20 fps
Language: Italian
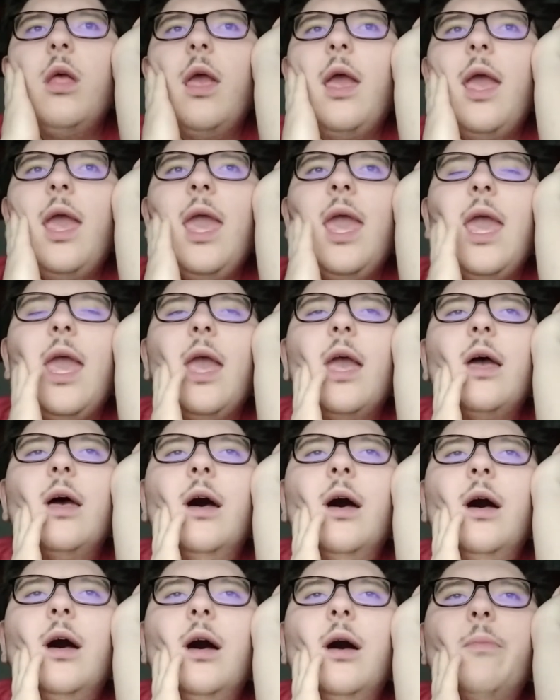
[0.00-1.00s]
e, eh,
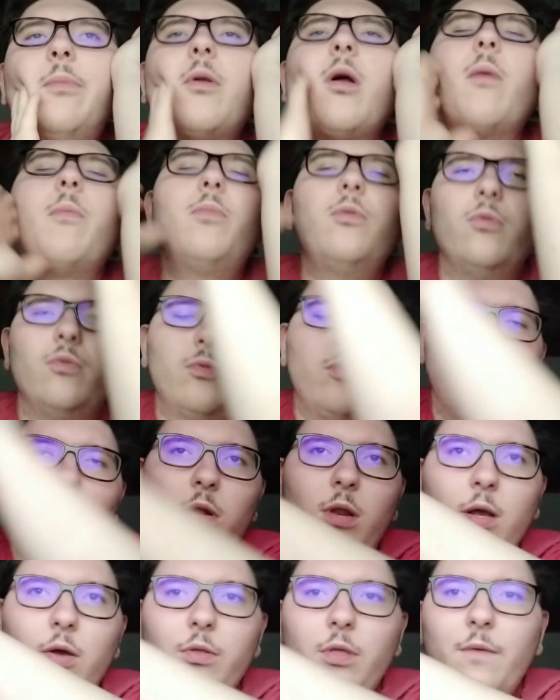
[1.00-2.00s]
però appunto
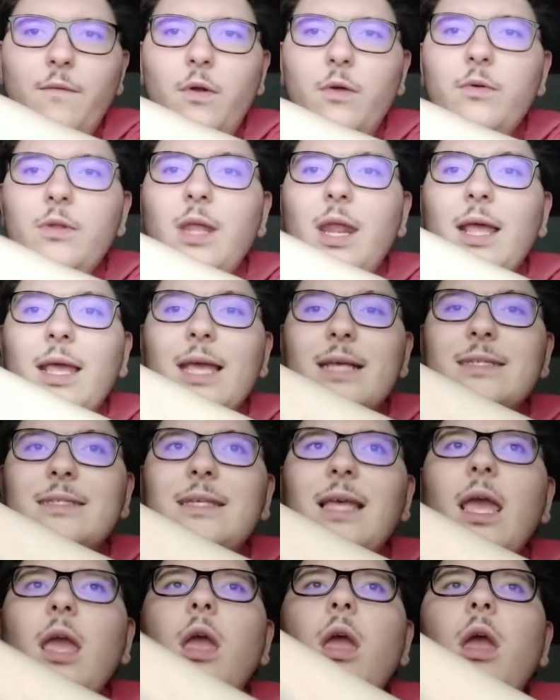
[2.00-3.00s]
la cosa che volevo dire è che
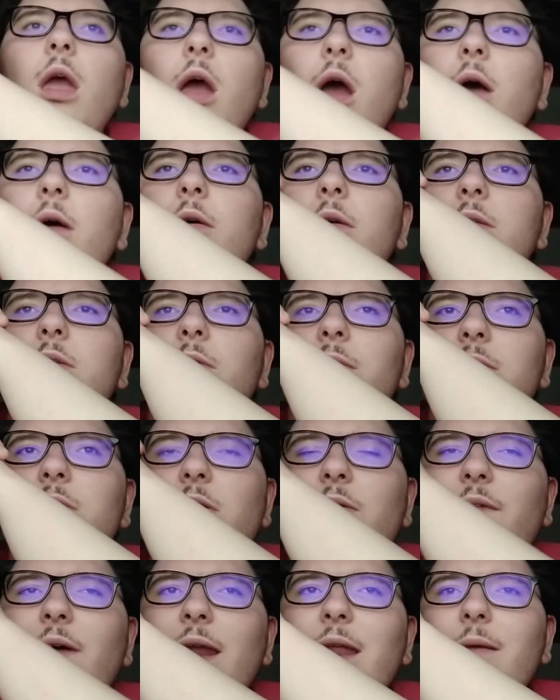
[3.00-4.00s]
se allora, si
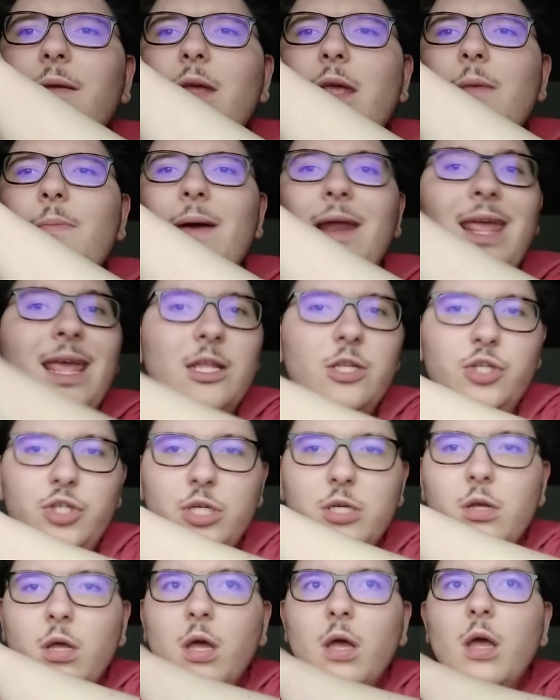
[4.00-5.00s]
dovessero fare i
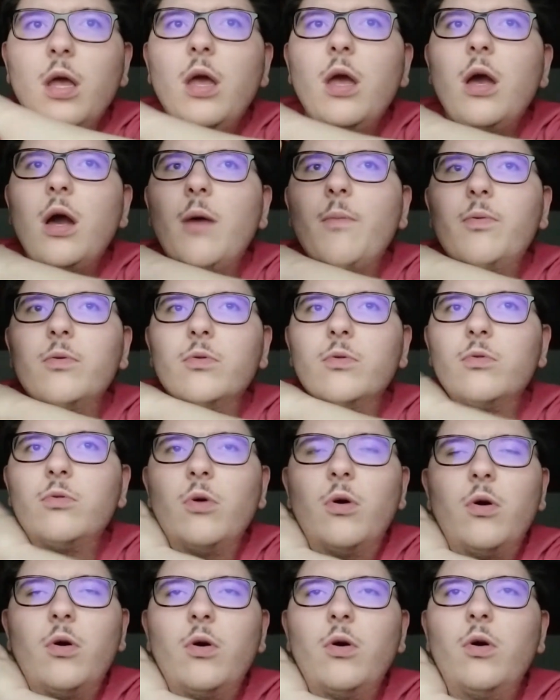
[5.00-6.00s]
pareggi,
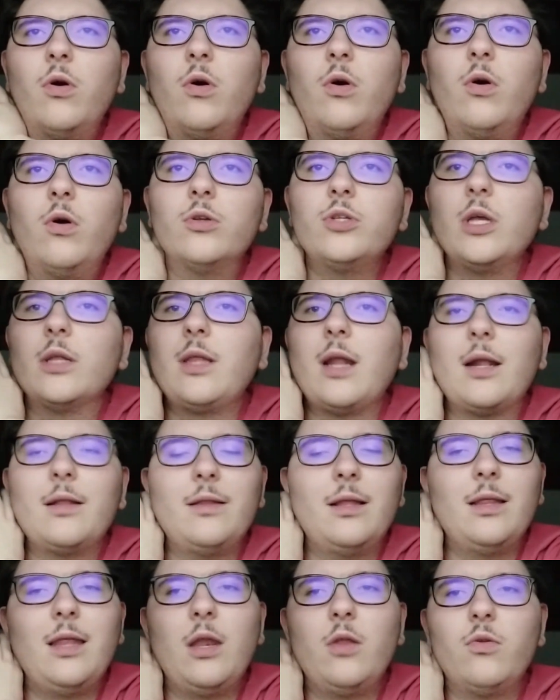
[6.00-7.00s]
appunto, cioè tra
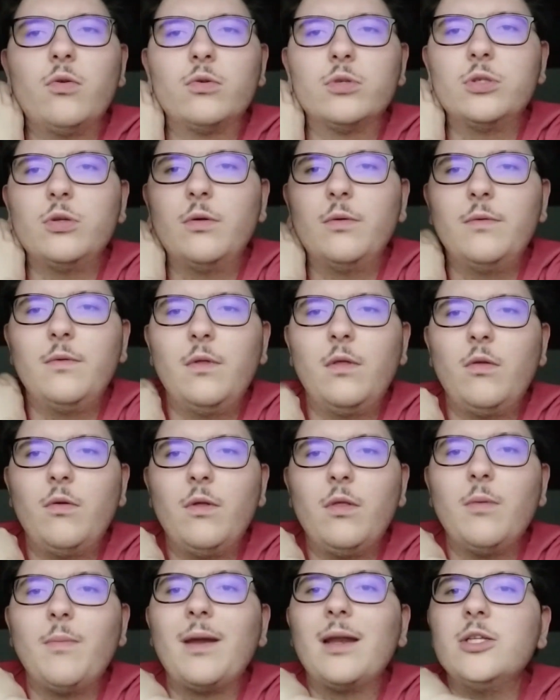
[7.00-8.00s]
andata e ritorno, se, dov- se
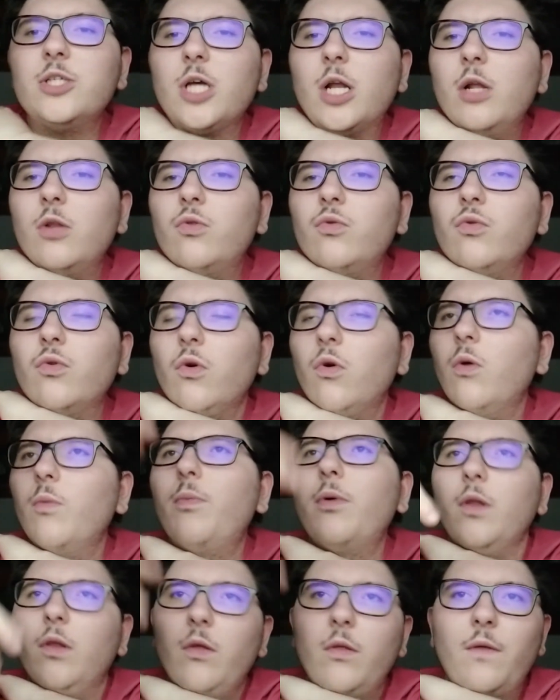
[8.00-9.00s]
dovesse pareggiare il turno,
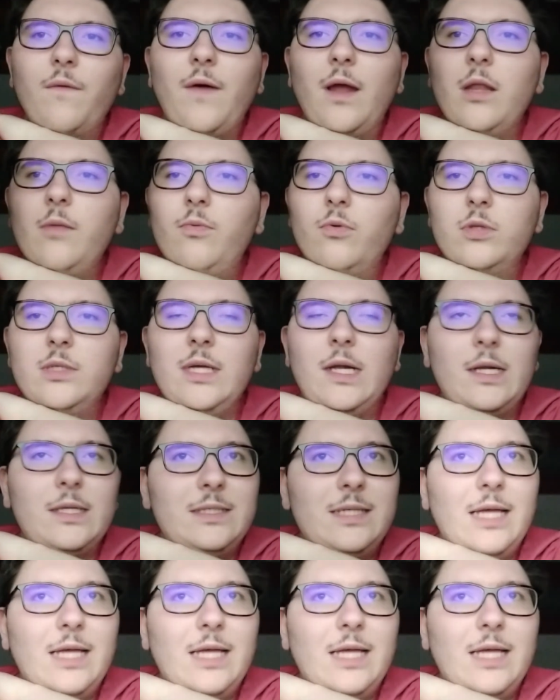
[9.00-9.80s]
oppure se dovesse fare tipo 0-0,